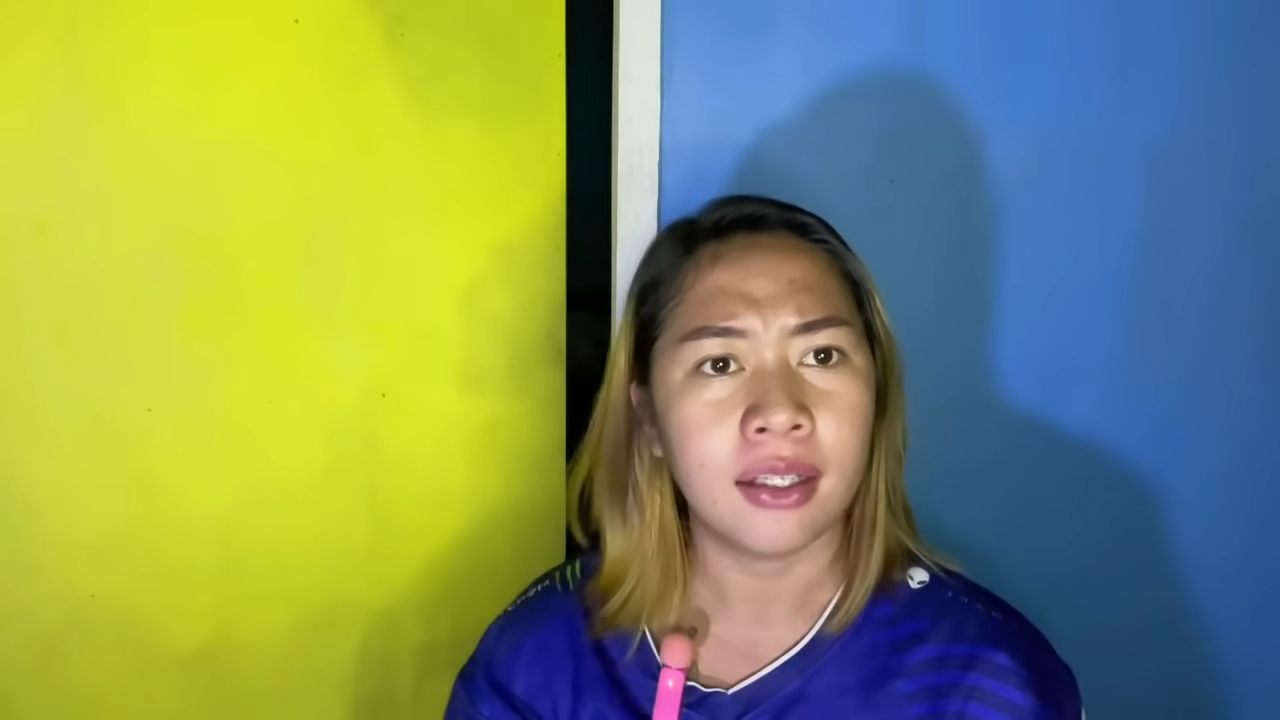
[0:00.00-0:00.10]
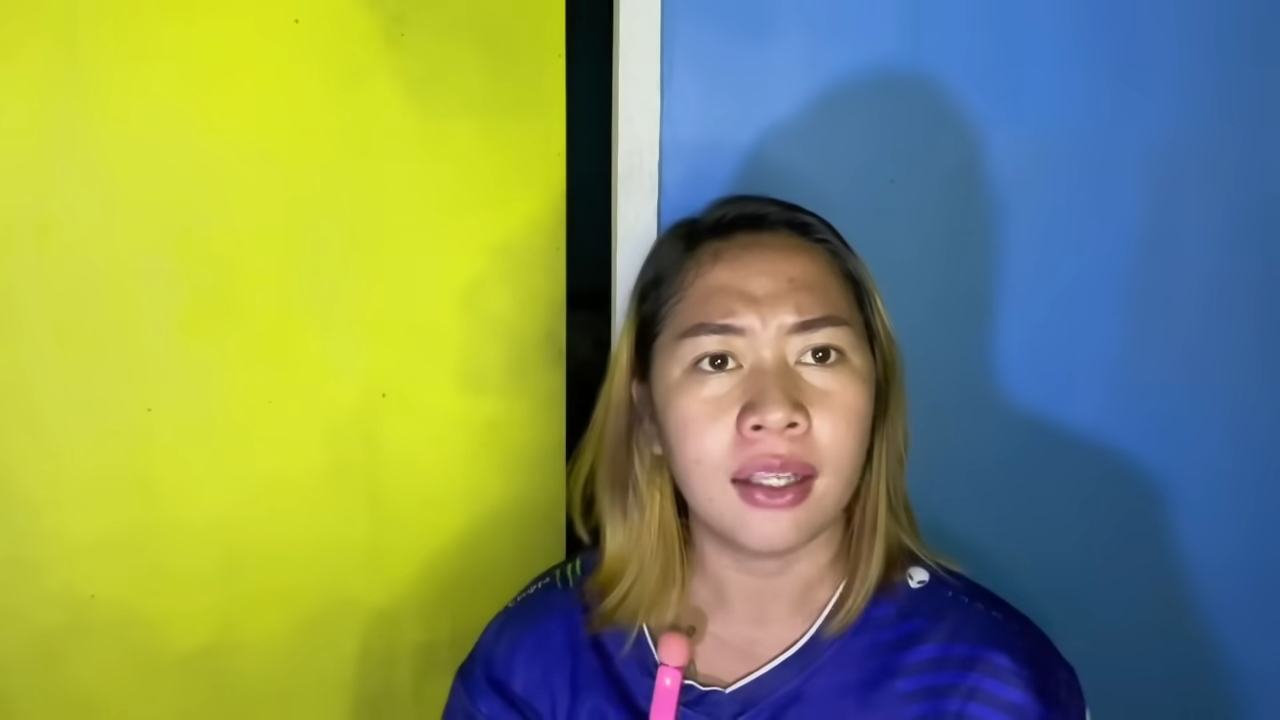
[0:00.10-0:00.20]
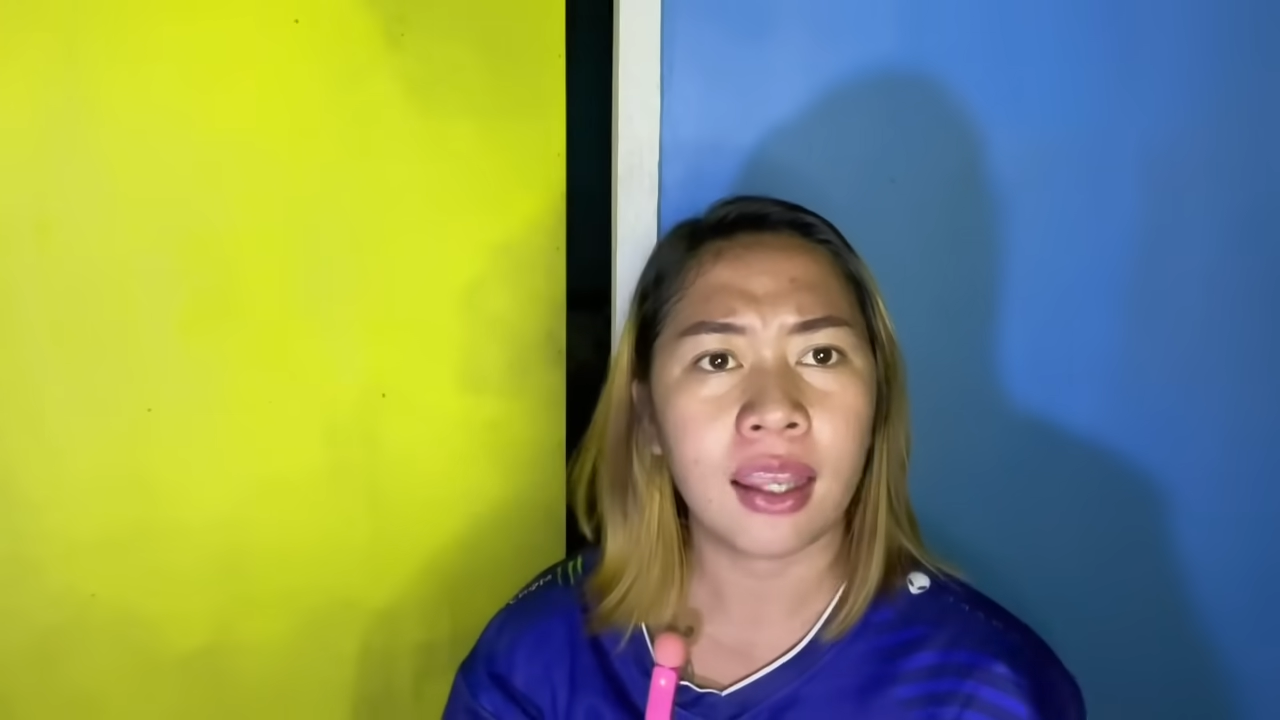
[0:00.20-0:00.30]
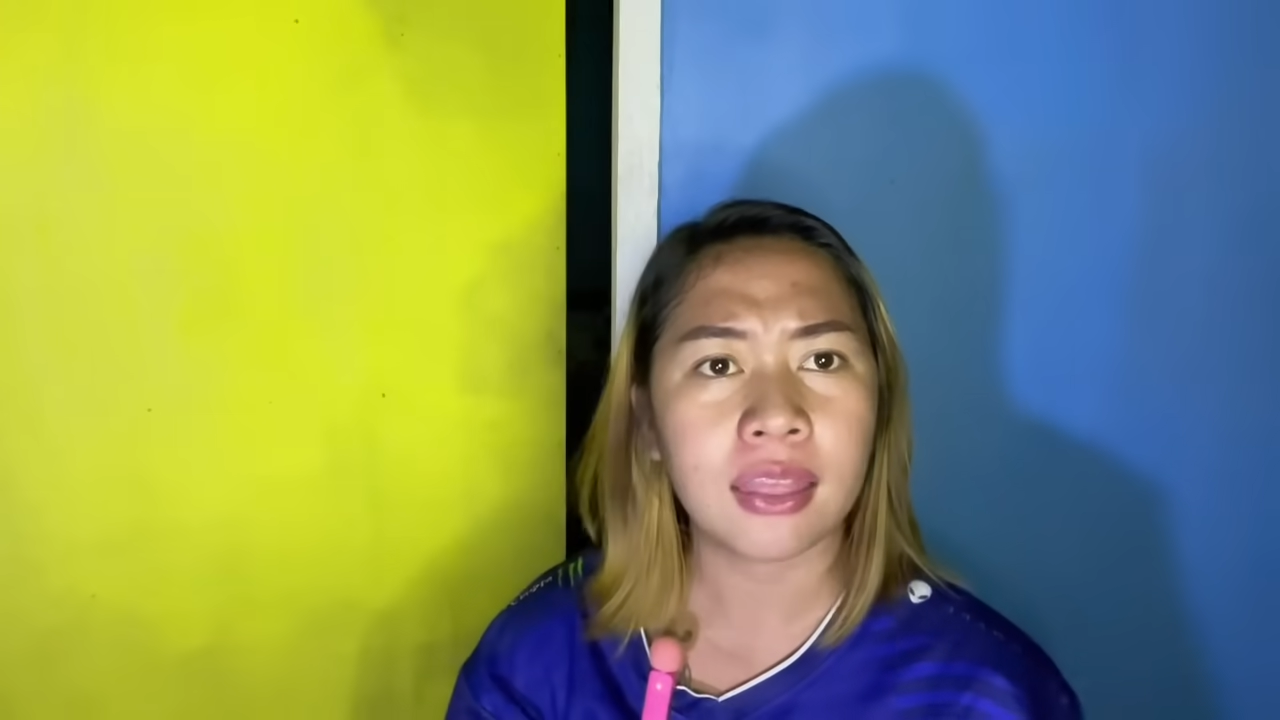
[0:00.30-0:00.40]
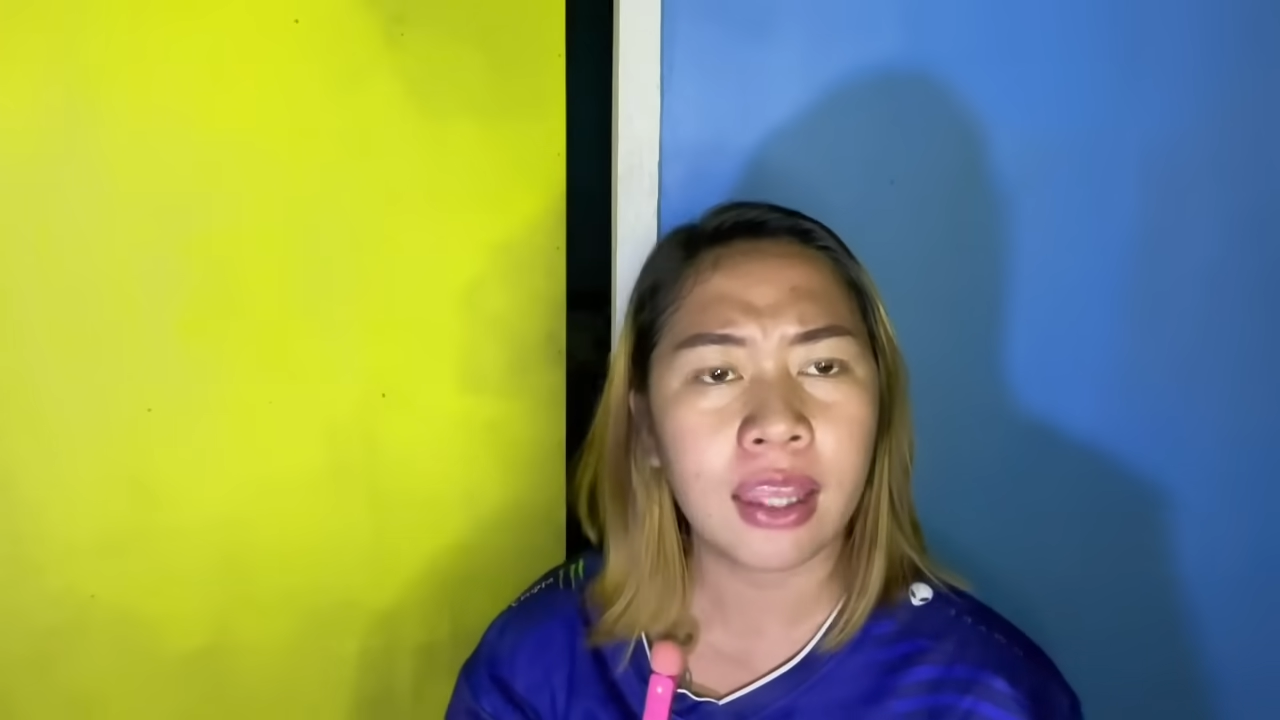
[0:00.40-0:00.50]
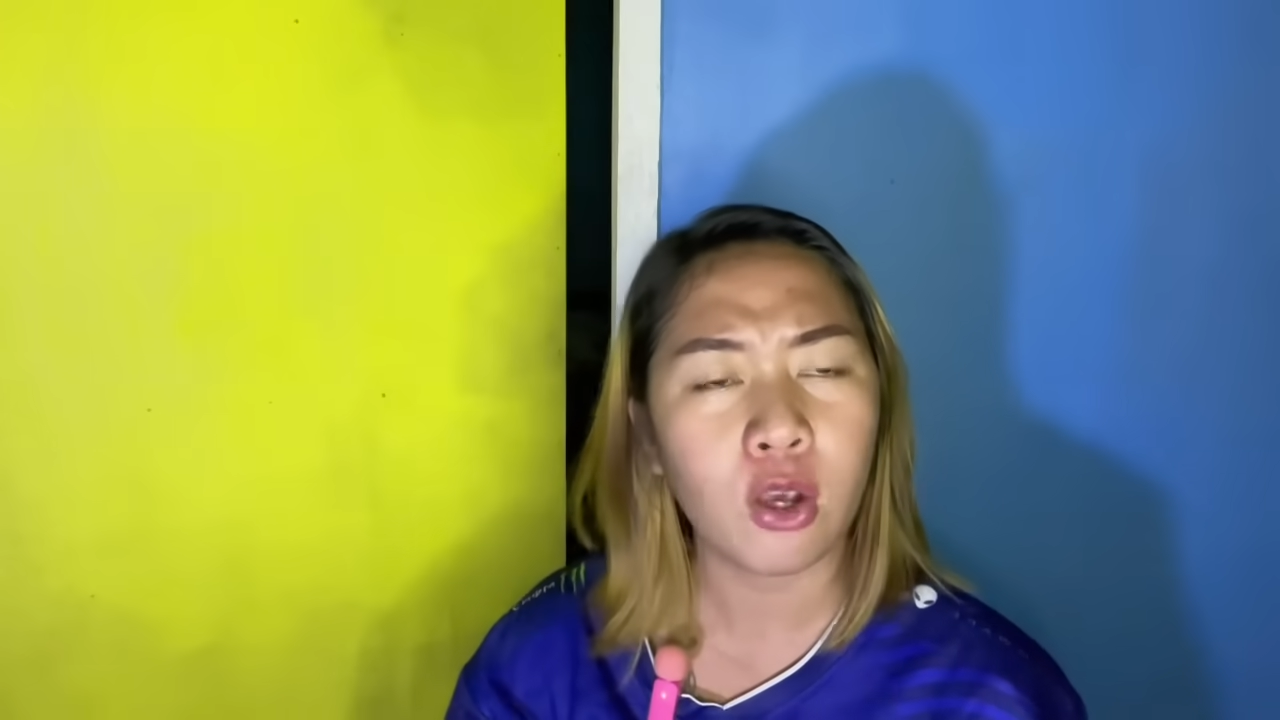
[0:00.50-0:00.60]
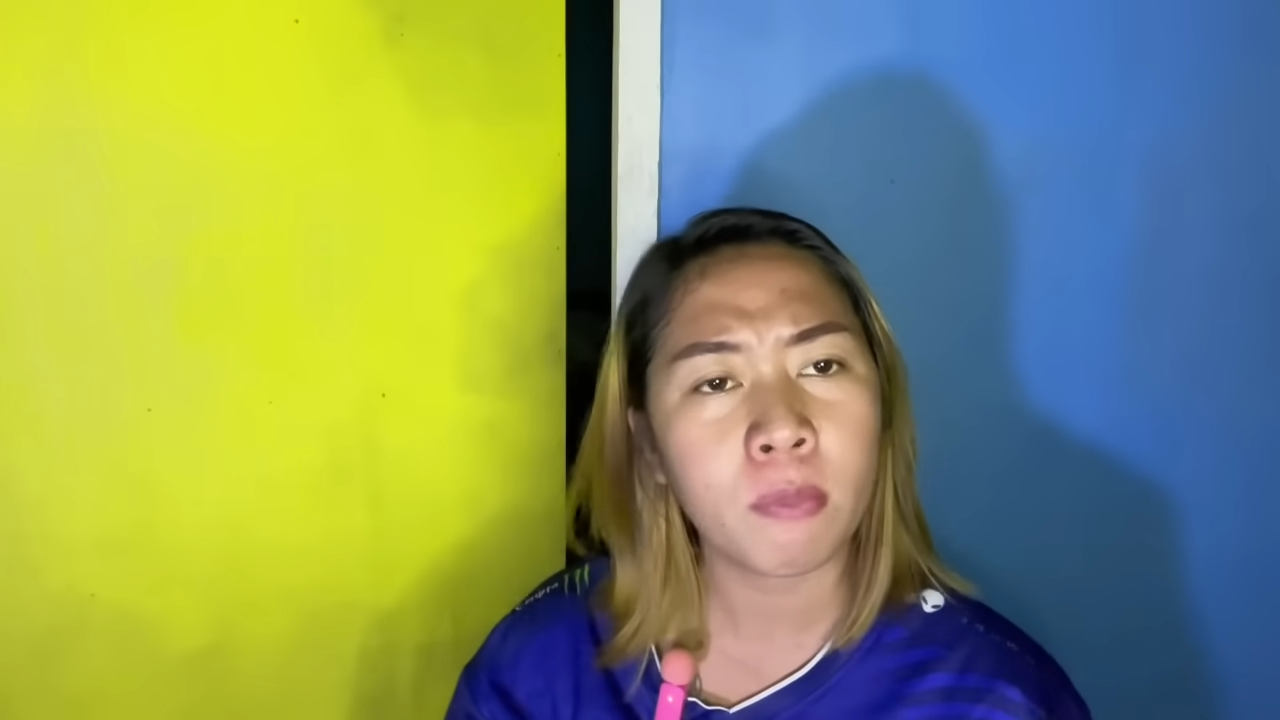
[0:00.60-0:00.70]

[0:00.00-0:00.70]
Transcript: Hindi